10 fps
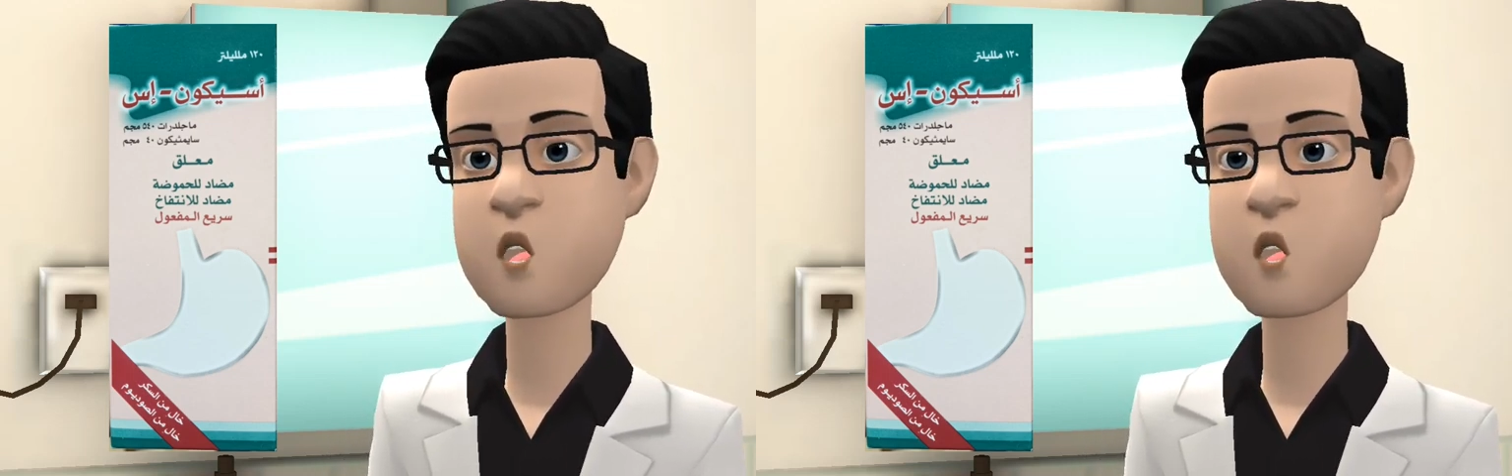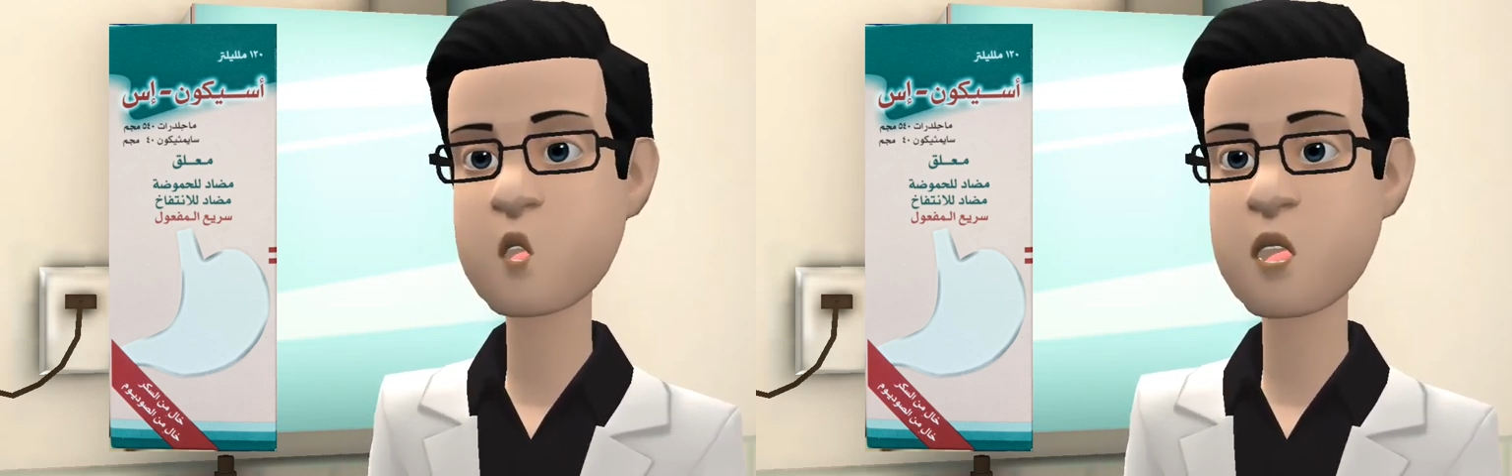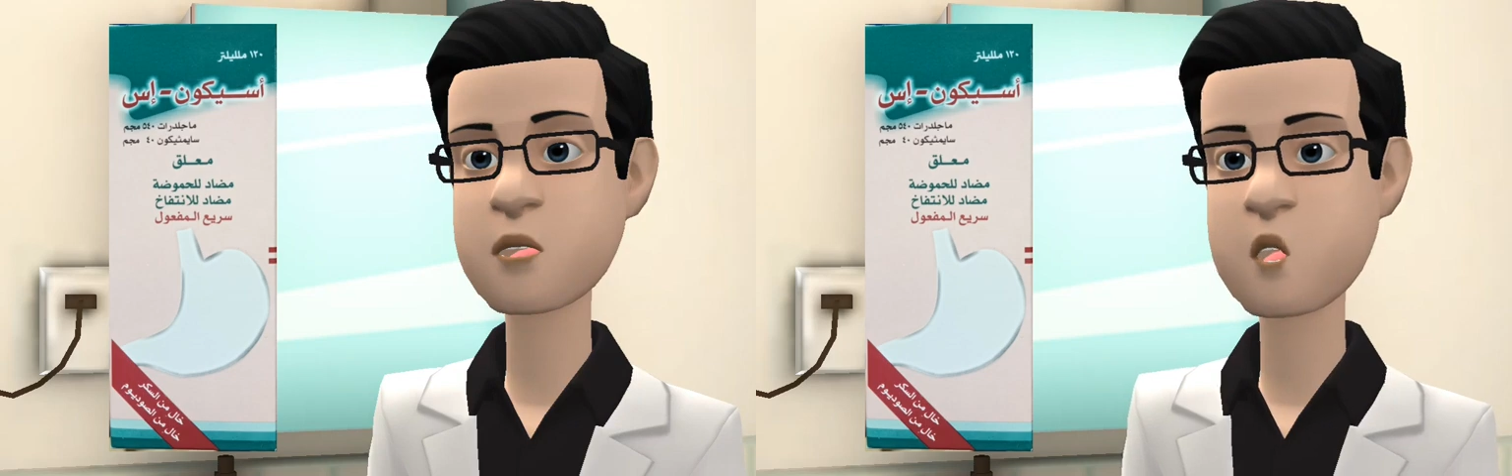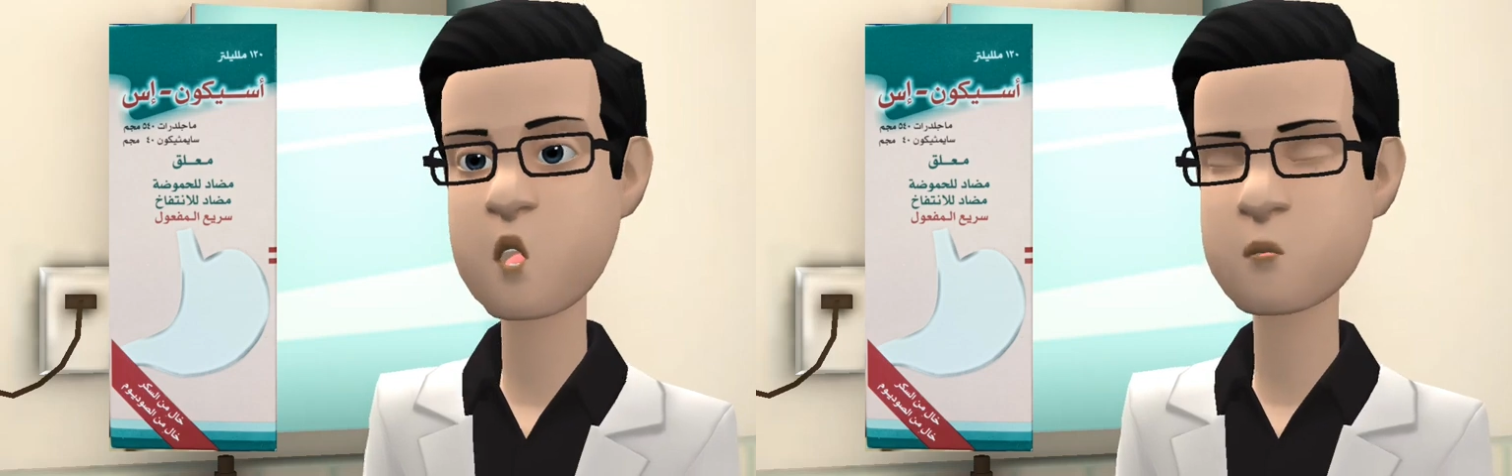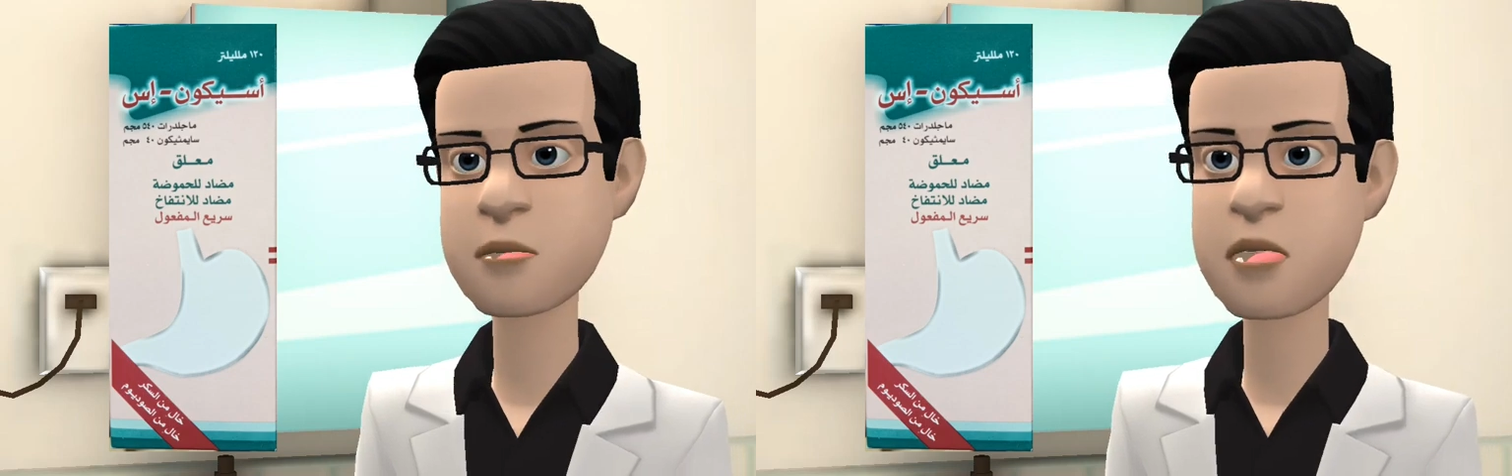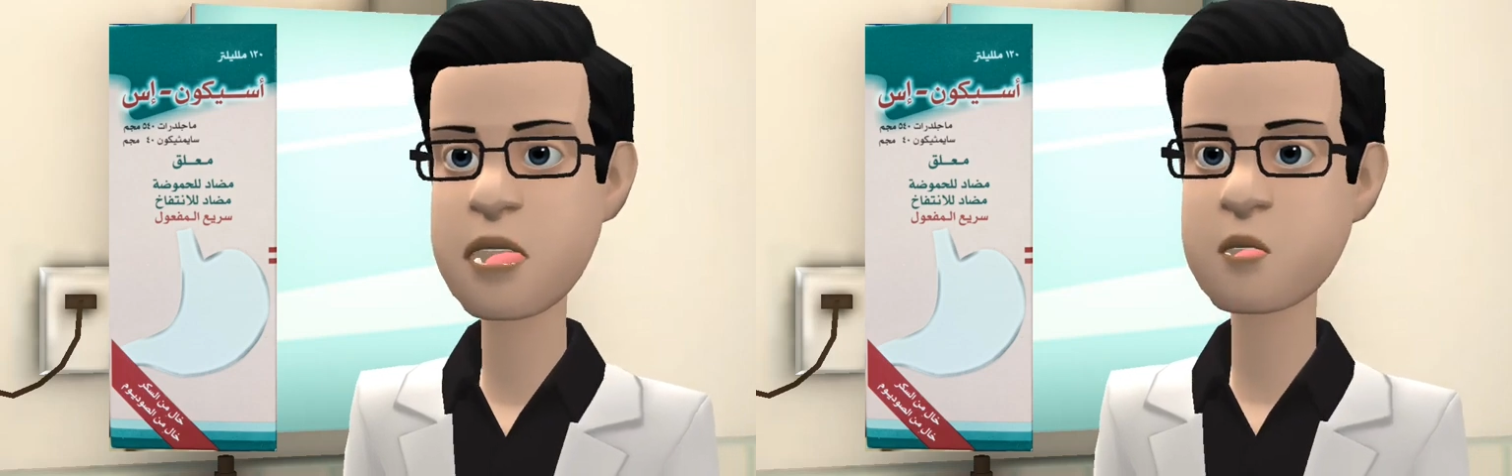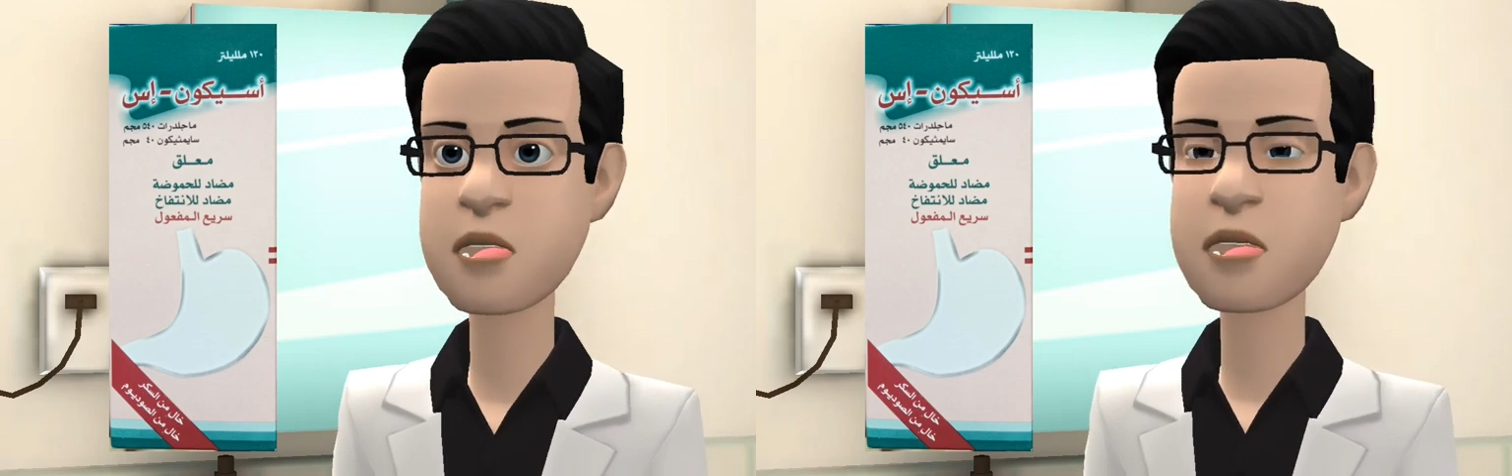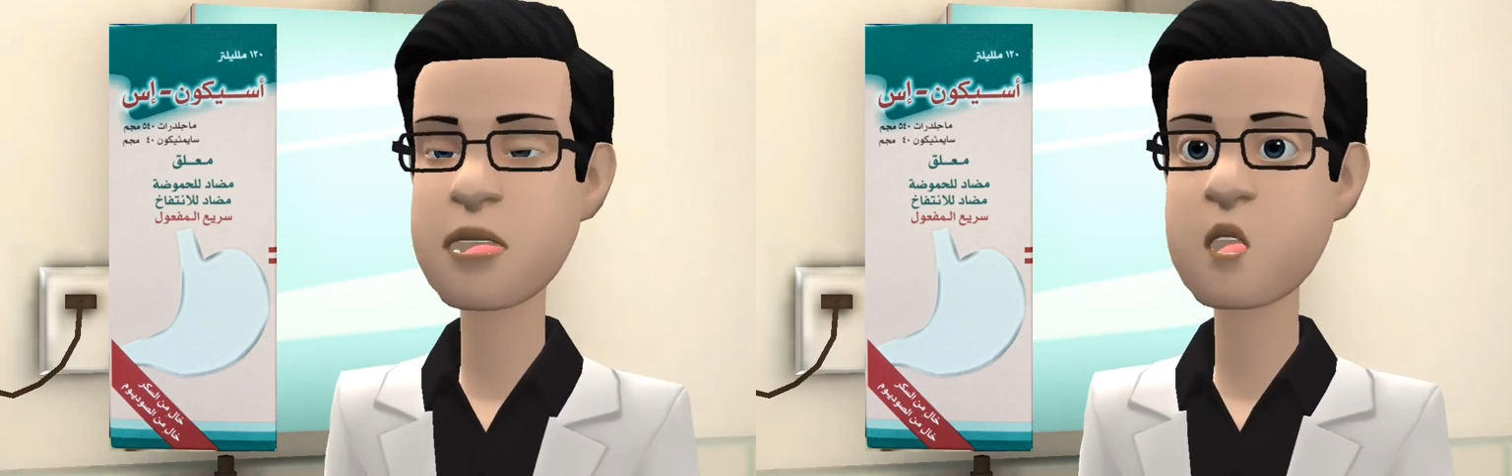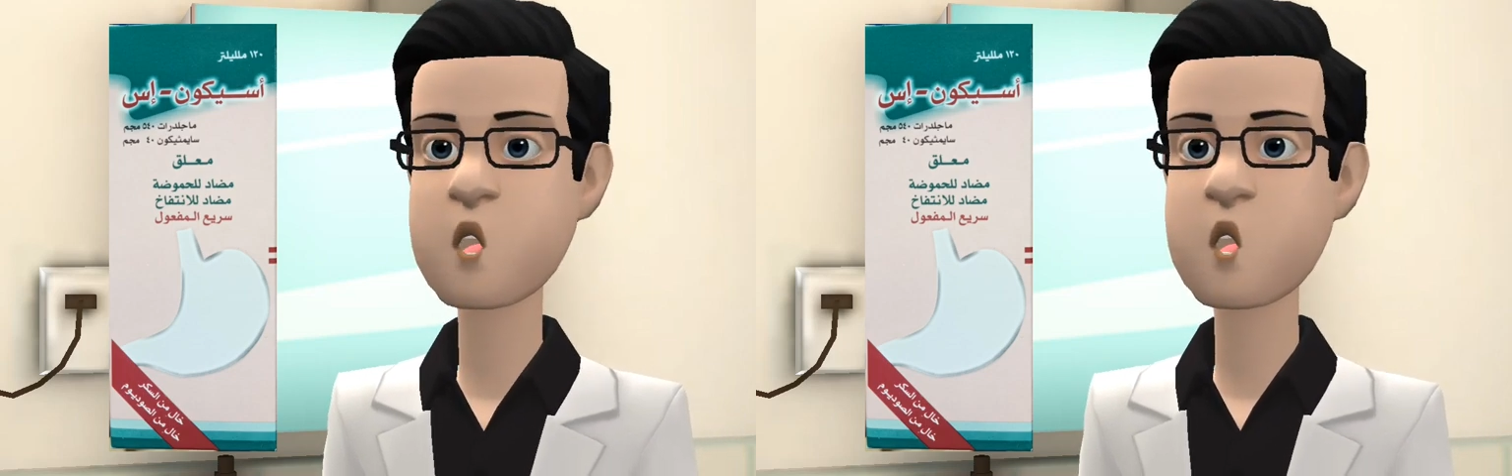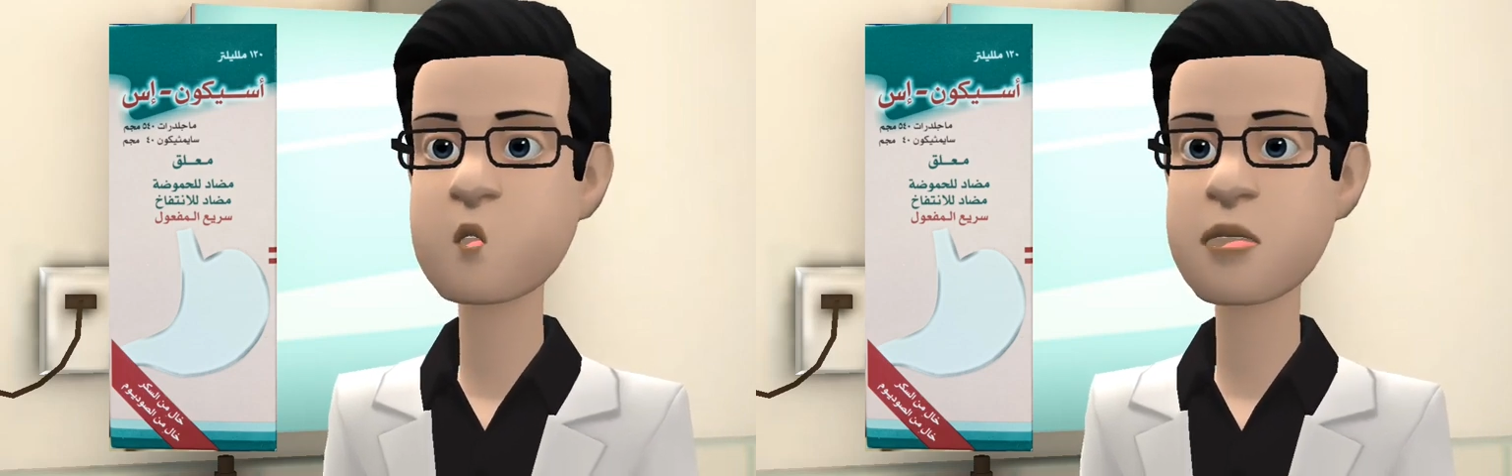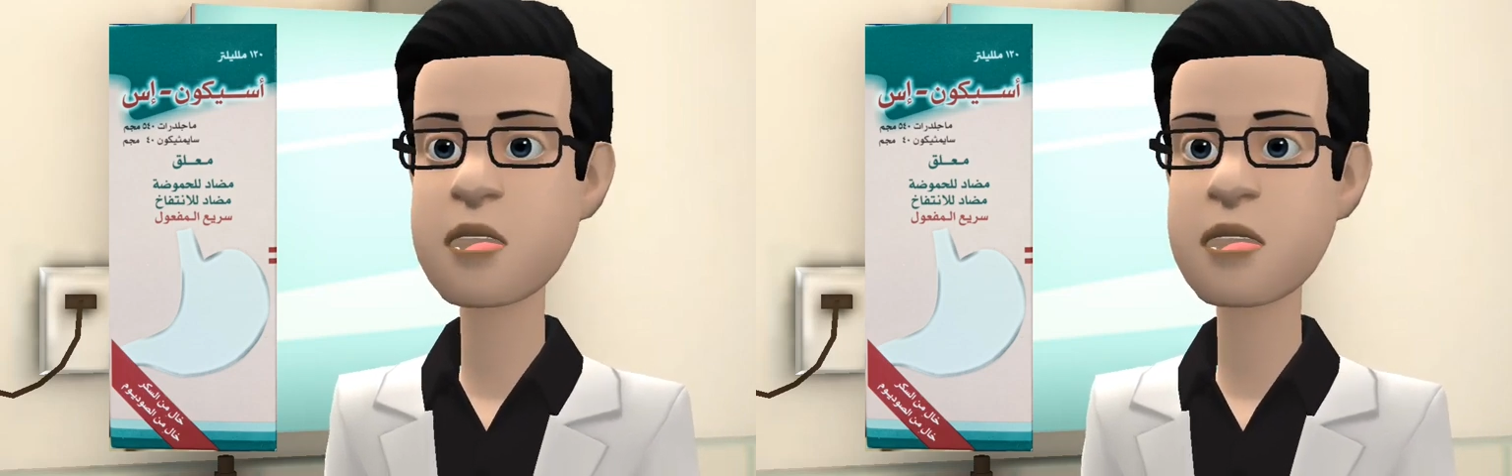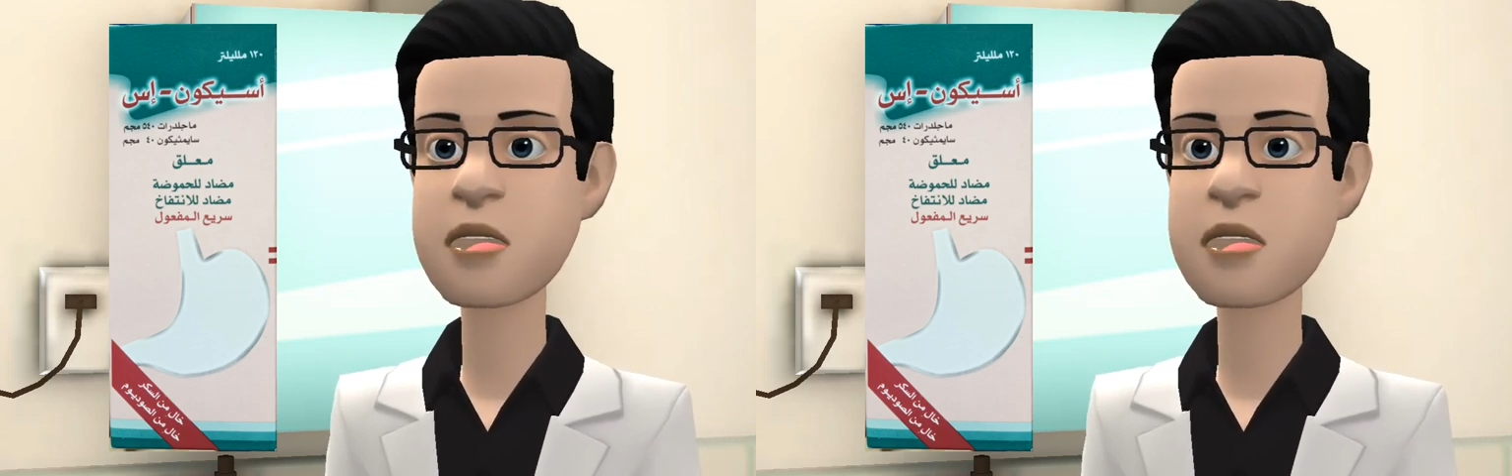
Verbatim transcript: الجهاز الهضمي وتخفيف الانتفاخ والغازات